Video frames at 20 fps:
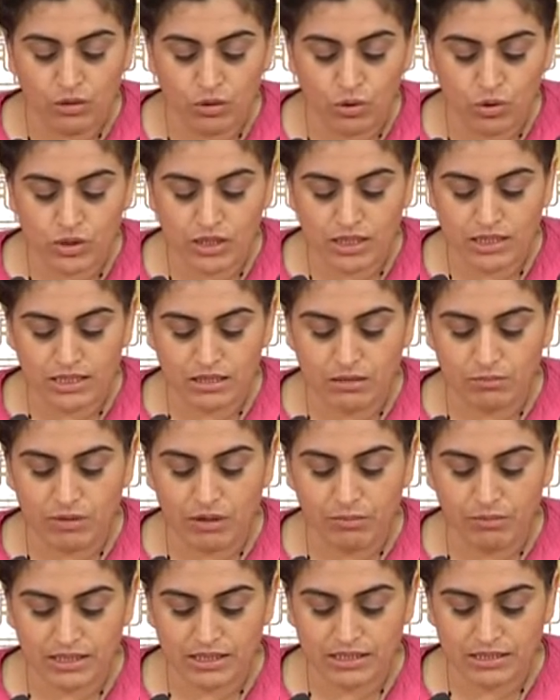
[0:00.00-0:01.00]
kocası,
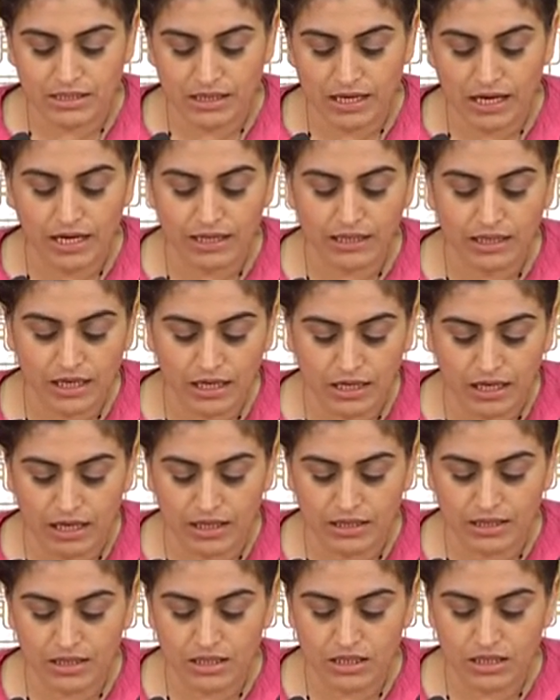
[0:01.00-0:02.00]
babası, erkek
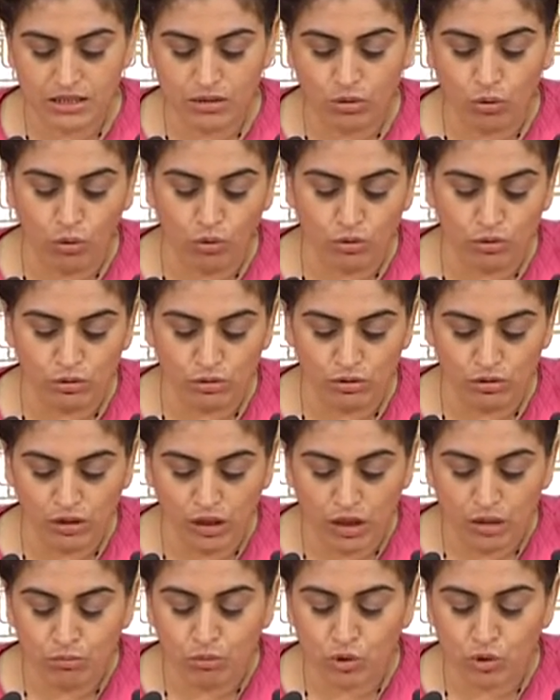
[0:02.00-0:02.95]
kardeşi, oğlu,